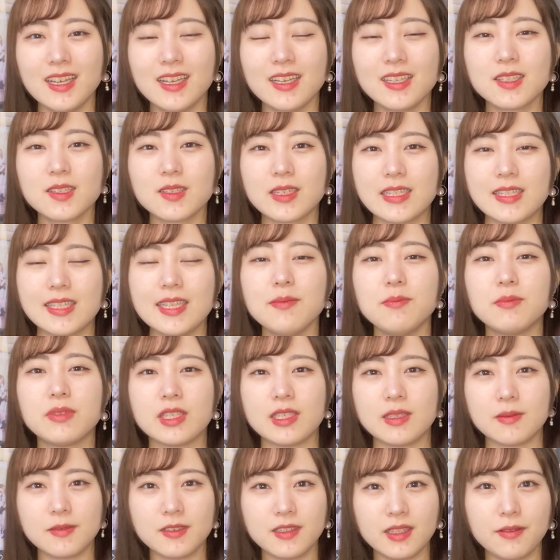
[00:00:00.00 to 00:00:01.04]
それ全部
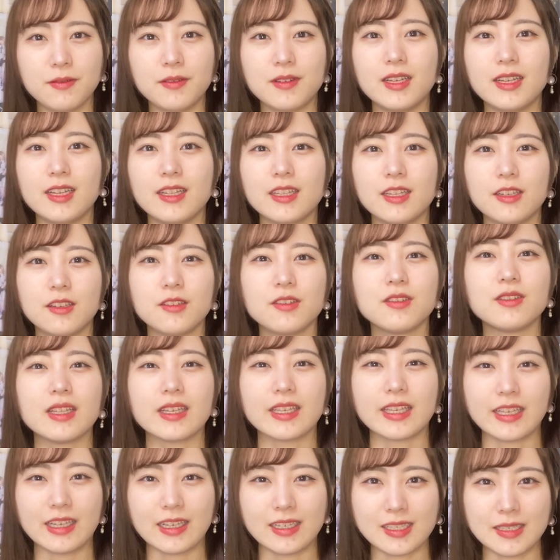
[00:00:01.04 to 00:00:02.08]
自分に振られてるような
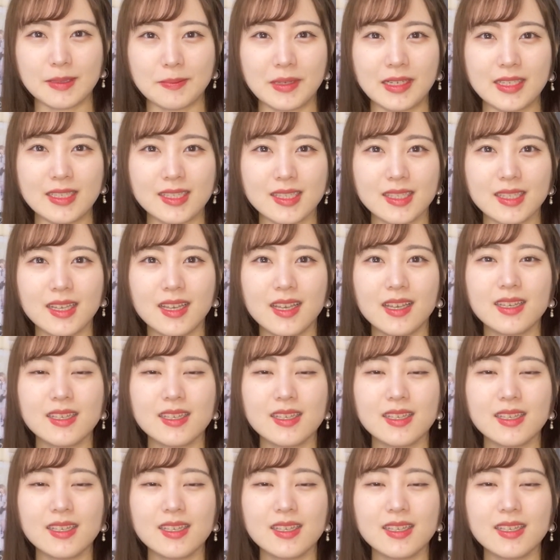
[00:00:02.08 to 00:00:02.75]
気がします。